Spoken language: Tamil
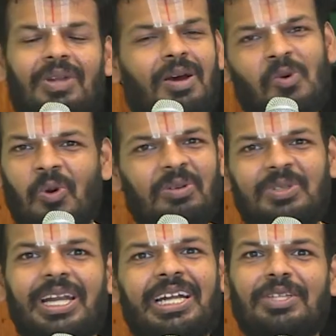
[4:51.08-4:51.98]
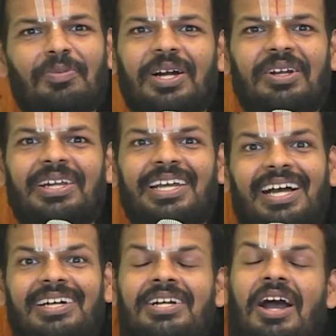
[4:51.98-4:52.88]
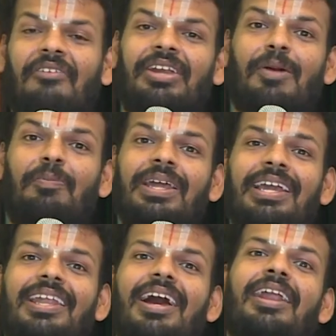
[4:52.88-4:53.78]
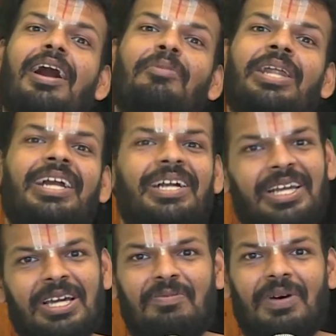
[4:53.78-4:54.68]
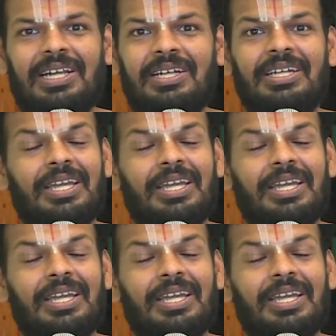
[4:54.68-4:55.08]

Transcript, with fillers: இப்போ நாம் ஒரு நிமிஷம் நினச்சி பார்க்கணும் இல்லையா அவர் எப்படியெல்லாம் ராமனை எண்ணி இருப்பார்